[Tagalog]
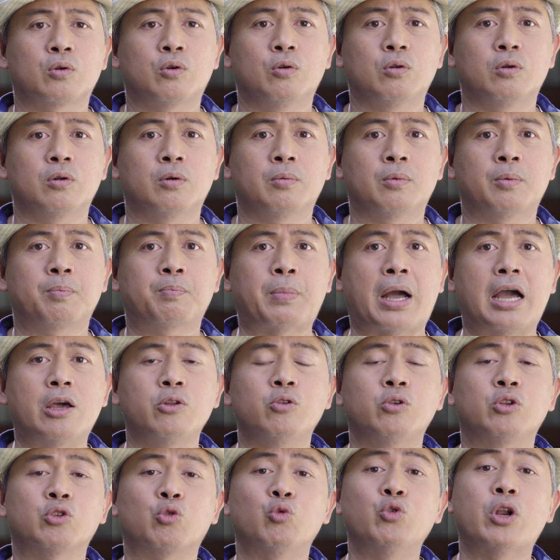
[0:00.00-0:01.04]
kung
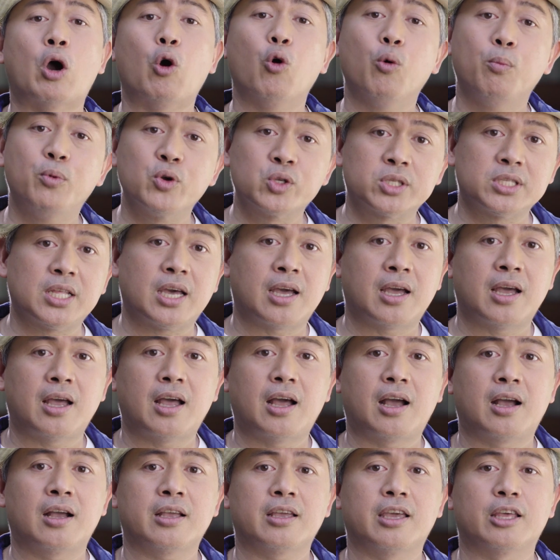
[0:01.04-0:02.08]
paano kung naubos na
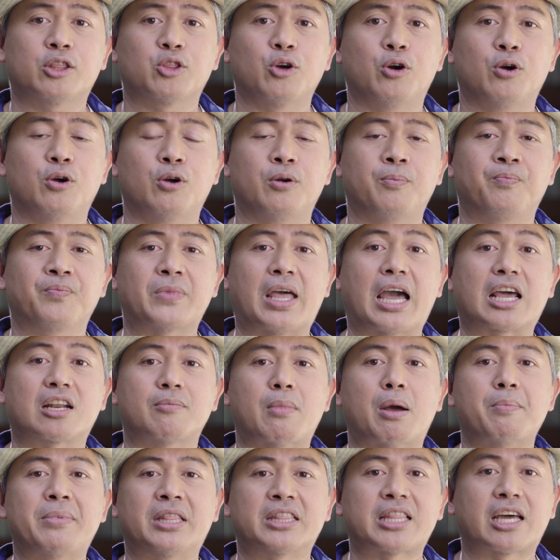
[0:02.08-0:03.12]
ang itong
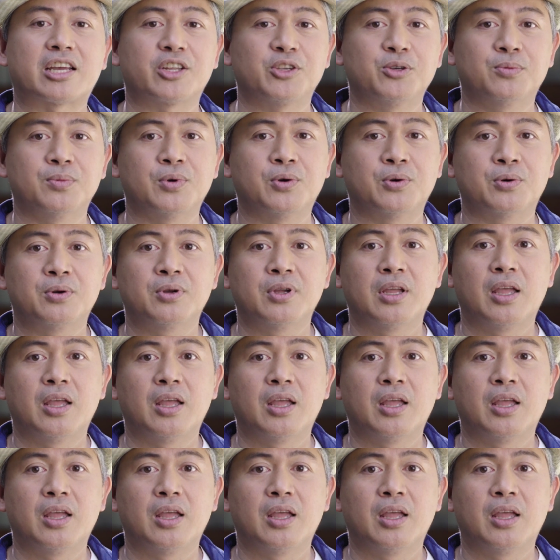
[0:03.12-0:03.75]
armamentaryo mo,